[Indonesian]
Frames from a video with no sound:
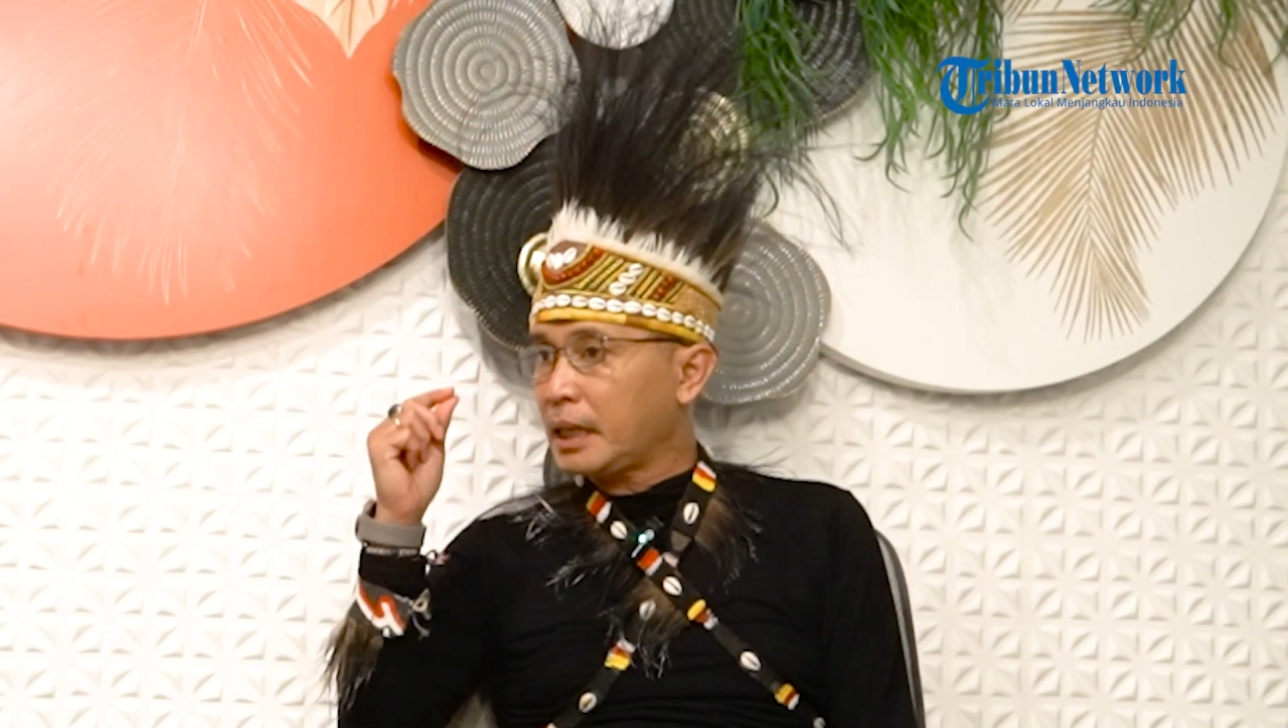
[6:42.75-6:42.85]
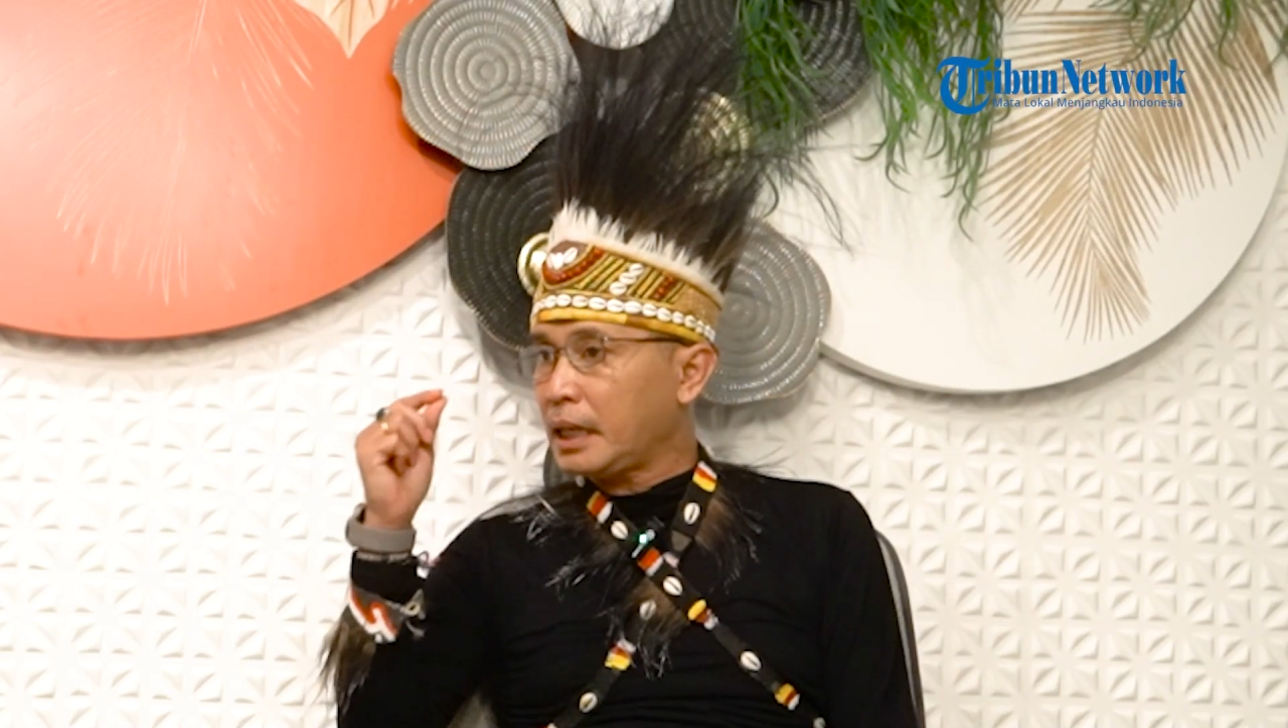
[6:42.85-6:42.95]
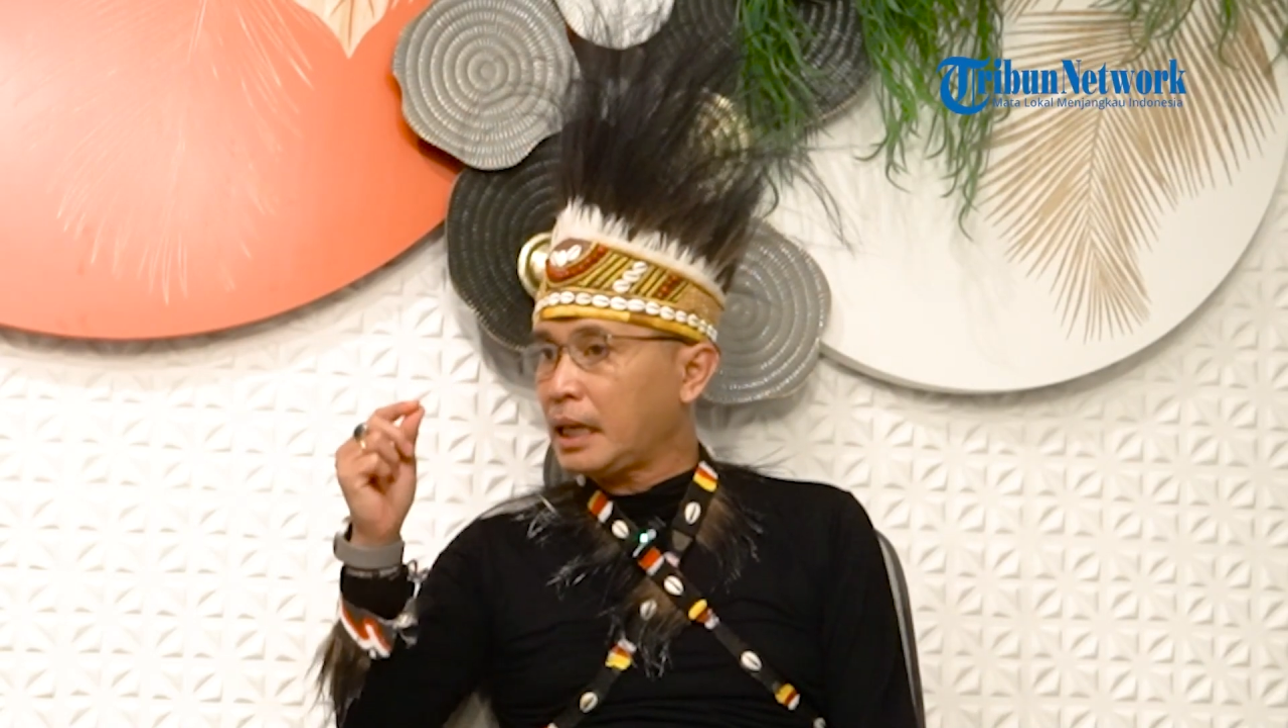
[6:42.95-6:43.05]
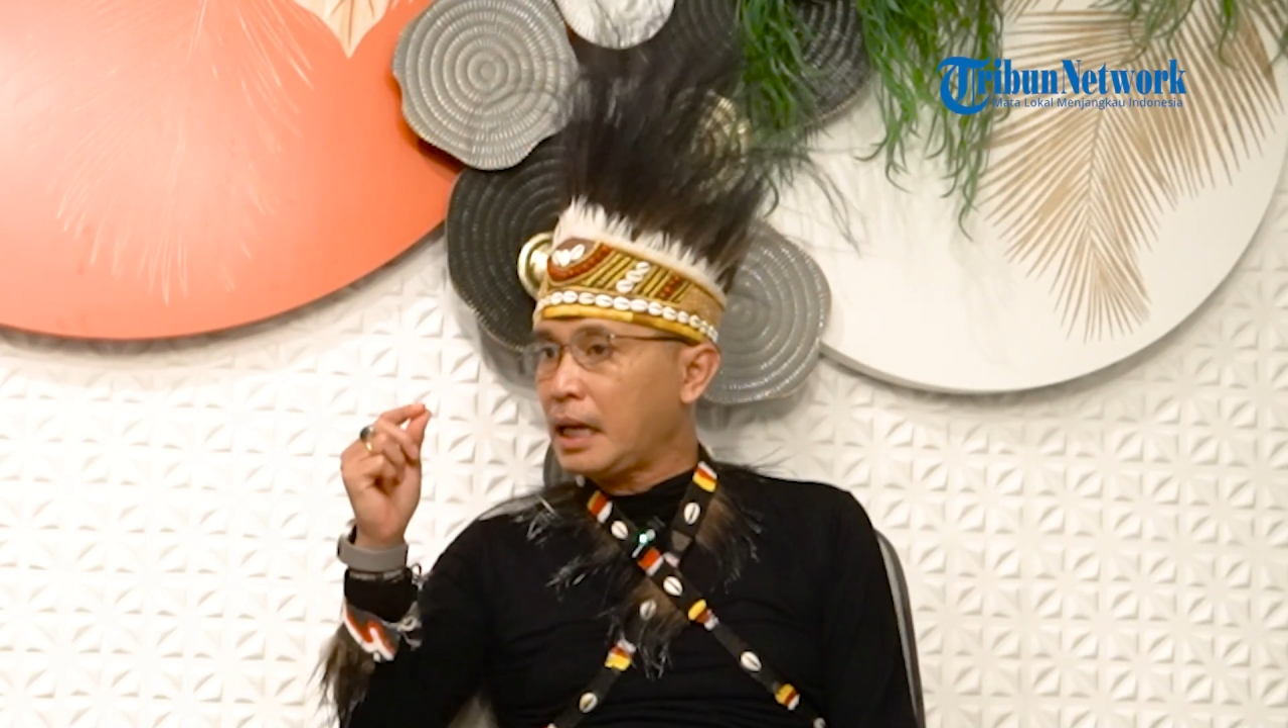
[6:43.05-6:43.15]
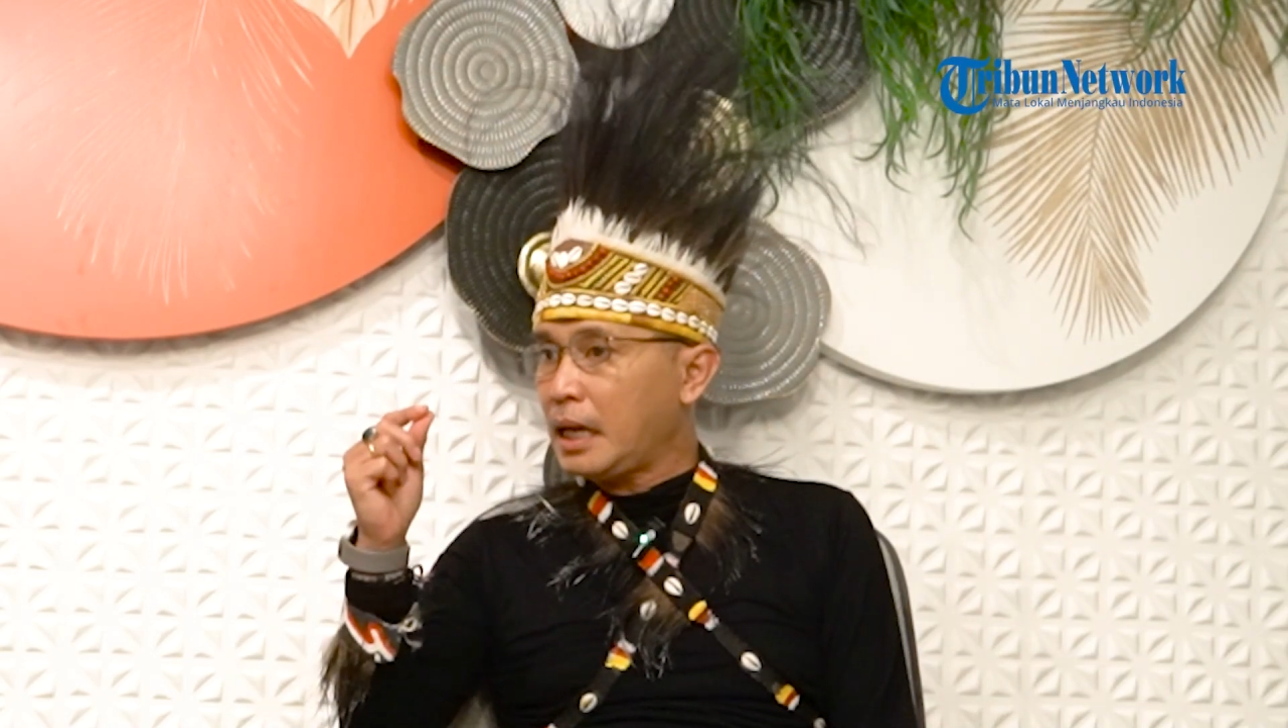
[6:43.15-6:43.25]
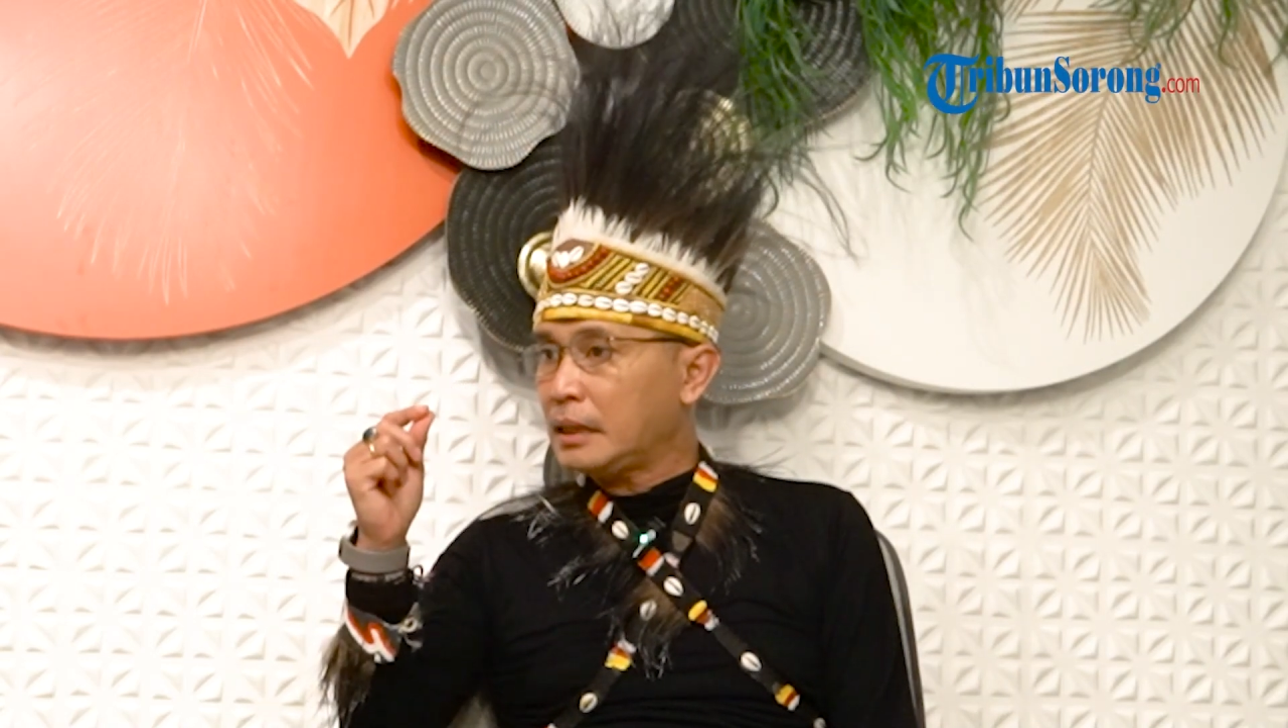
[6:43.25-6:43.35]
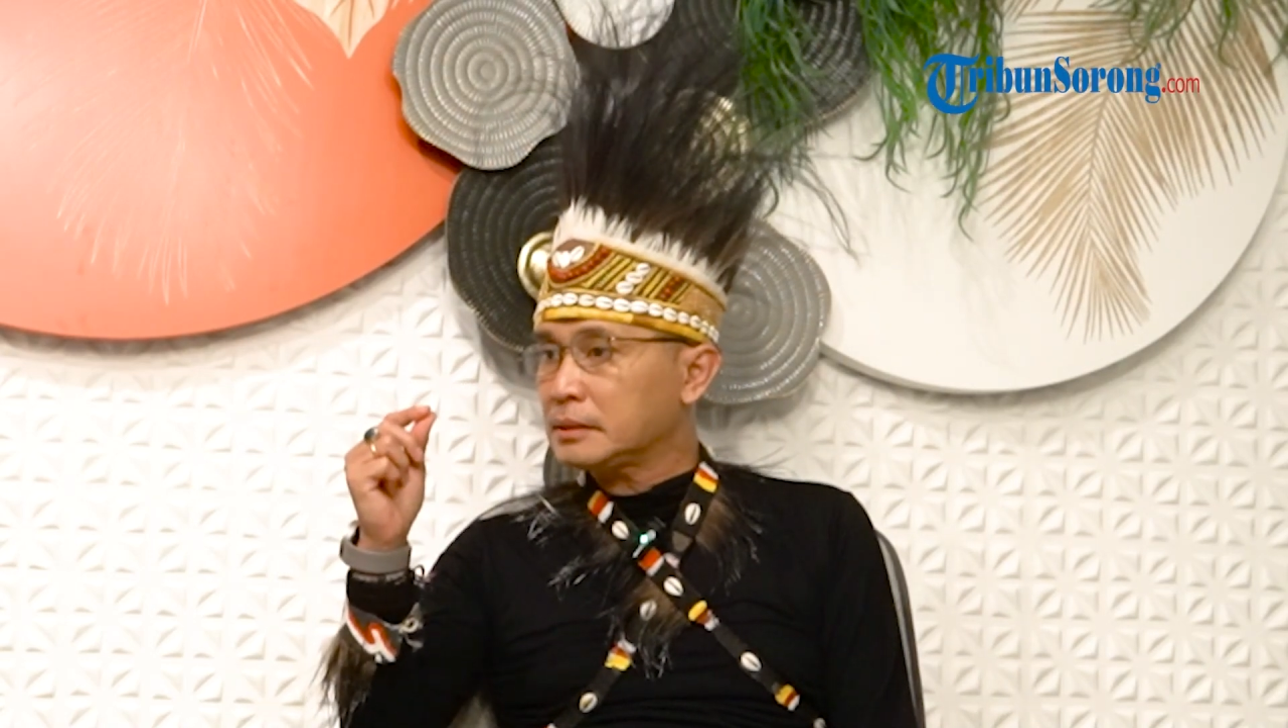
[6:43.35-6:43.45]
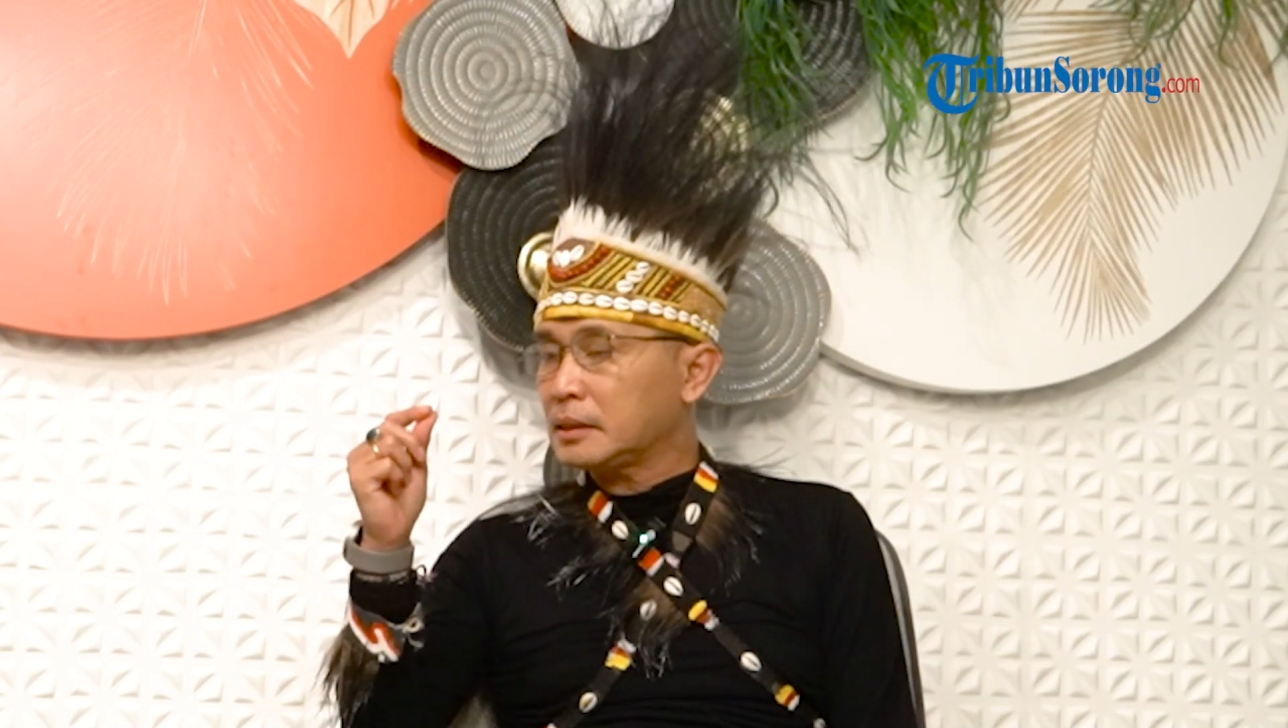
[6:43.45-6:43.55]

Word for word: mereka,